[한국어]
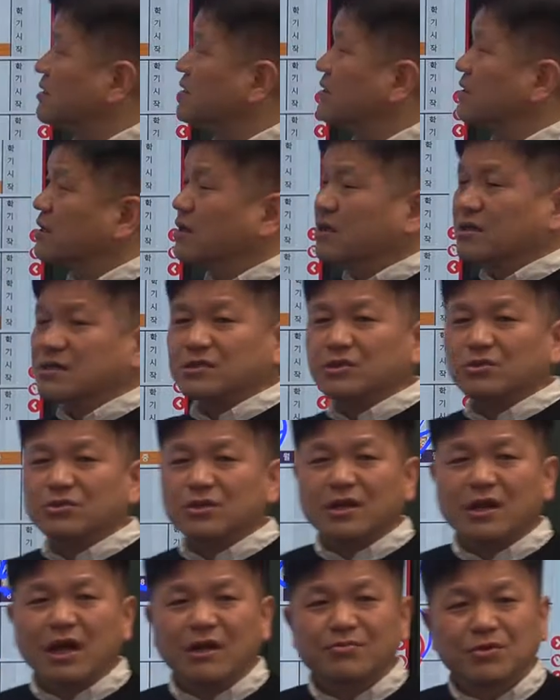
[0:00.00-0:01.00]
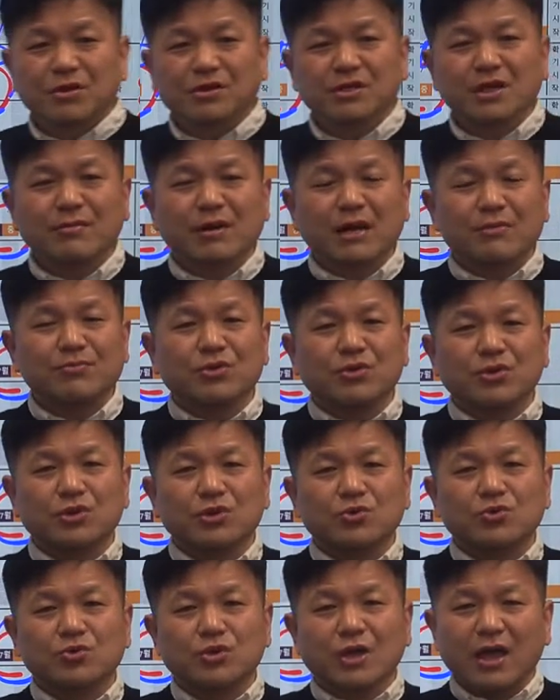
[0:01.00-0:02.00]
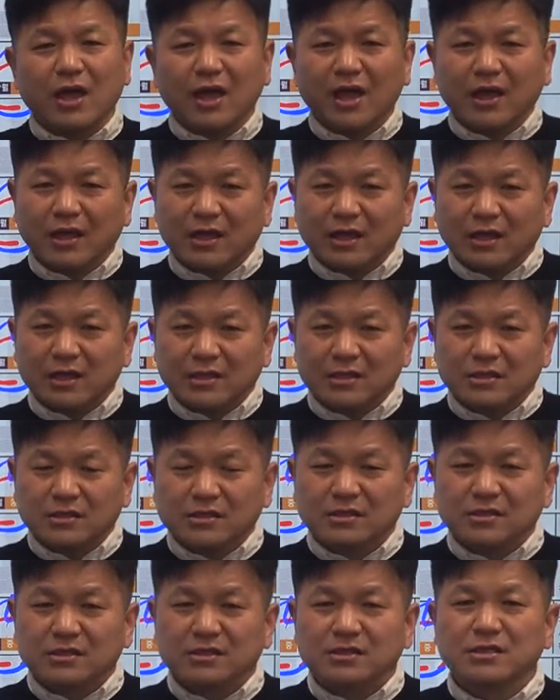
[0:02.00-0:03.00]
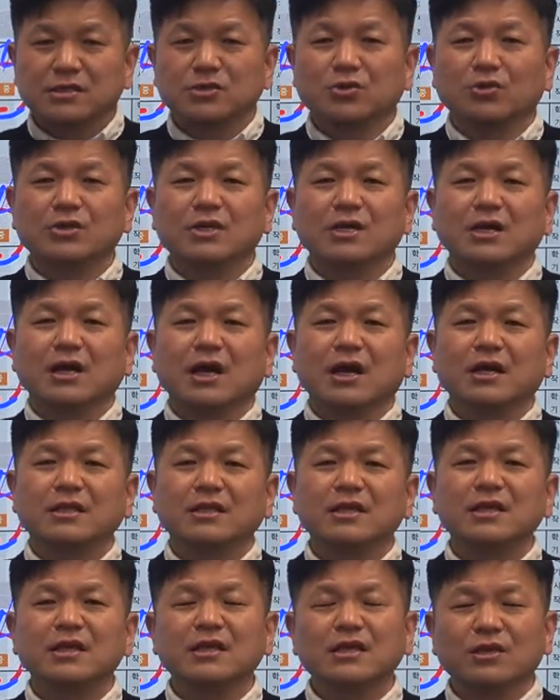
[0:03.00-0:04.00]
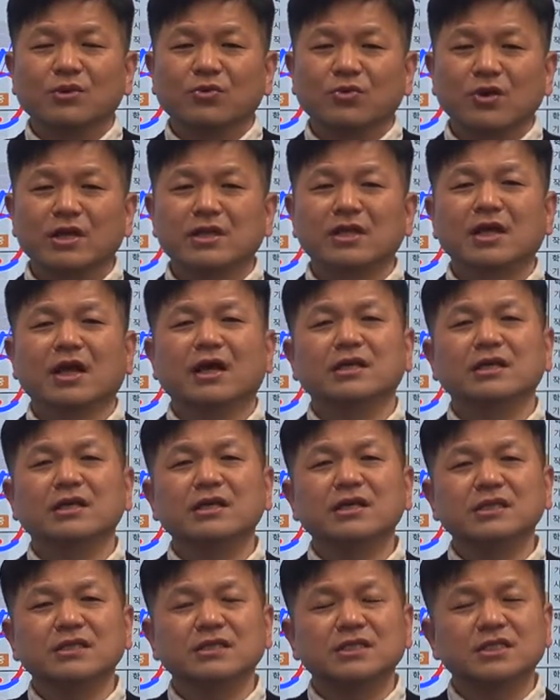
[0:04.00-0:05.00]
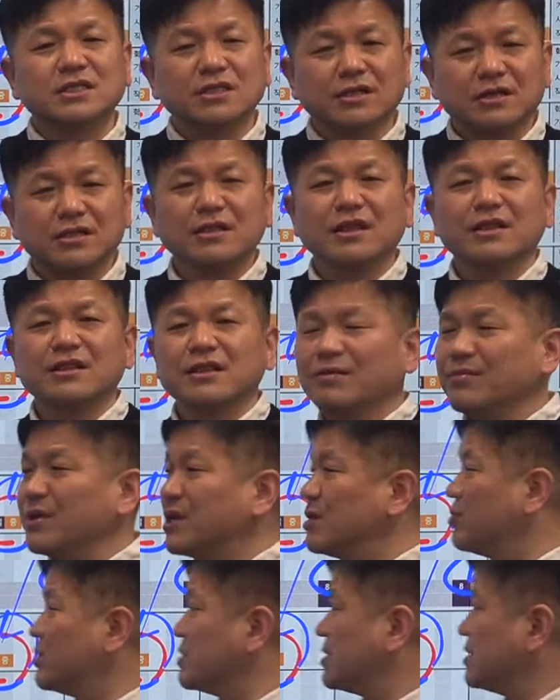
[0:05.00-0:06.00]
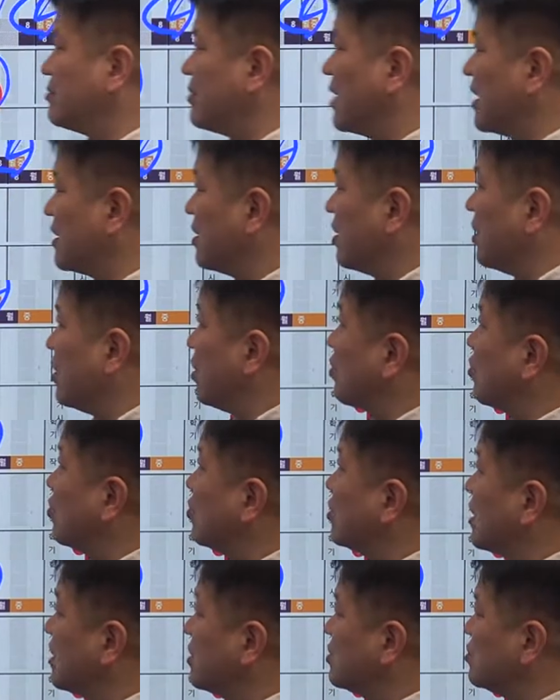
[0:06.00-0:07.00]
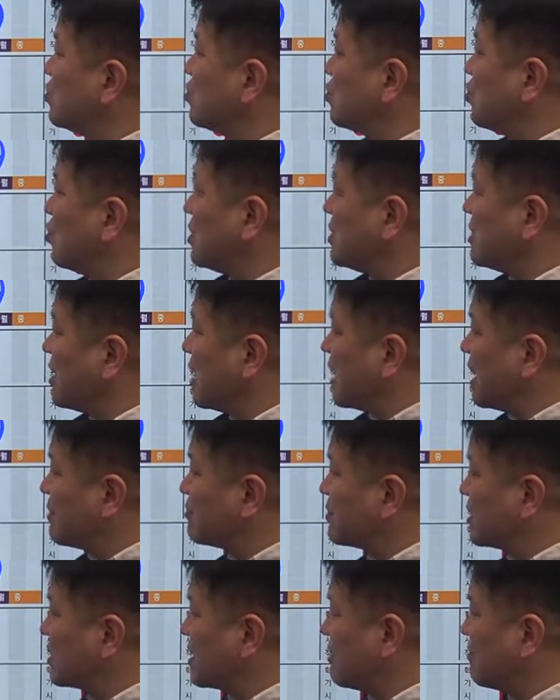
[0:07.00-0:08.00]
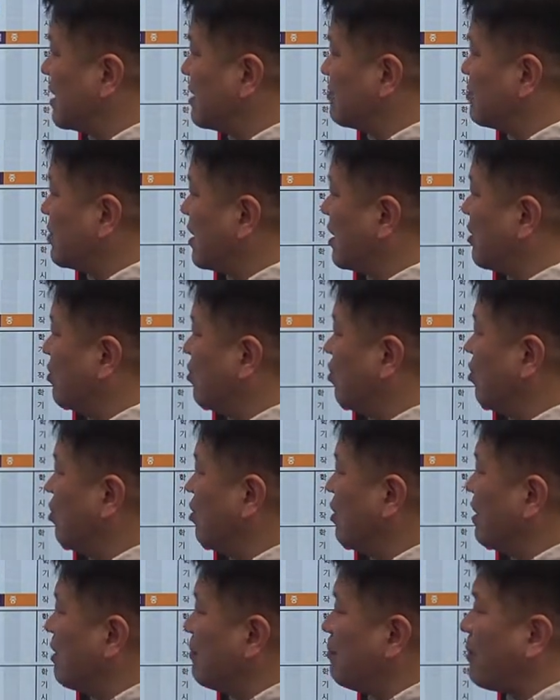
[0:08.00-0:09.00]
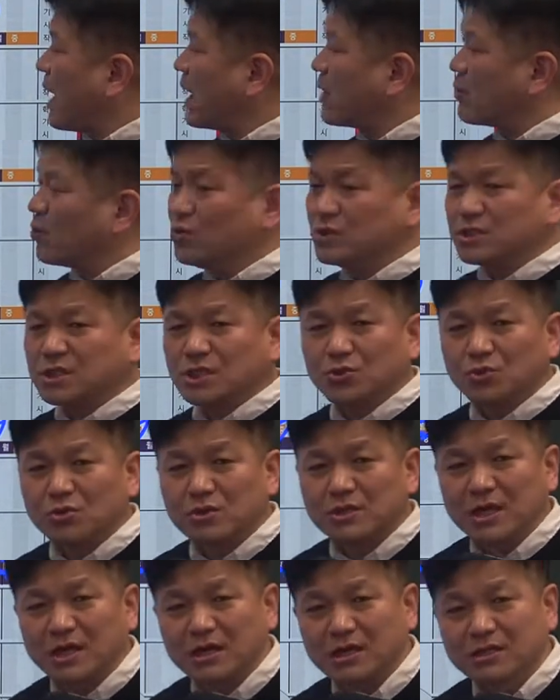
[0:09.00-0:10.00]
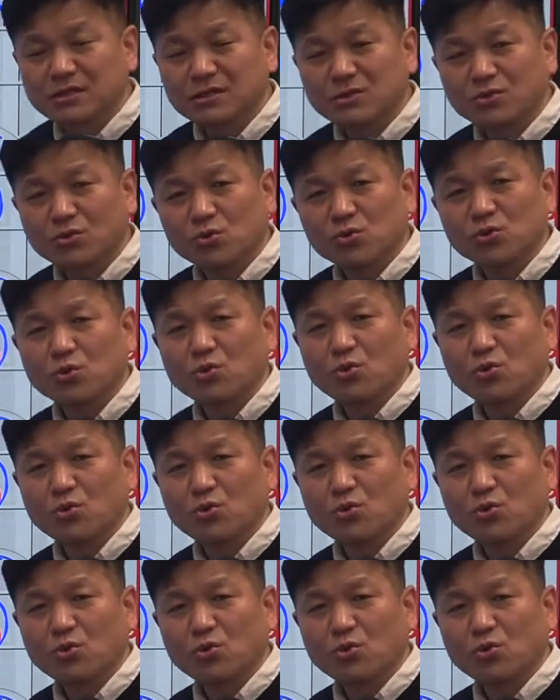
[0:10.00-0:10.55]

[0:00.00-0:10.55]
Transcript: 즉 서울대는 합격자 발표 이후에 등록 기간이 굉장히 지연된 다음에 이루어지지만 고대는 6월 달에 합격자 발표하고 바로 7월 달에 등록을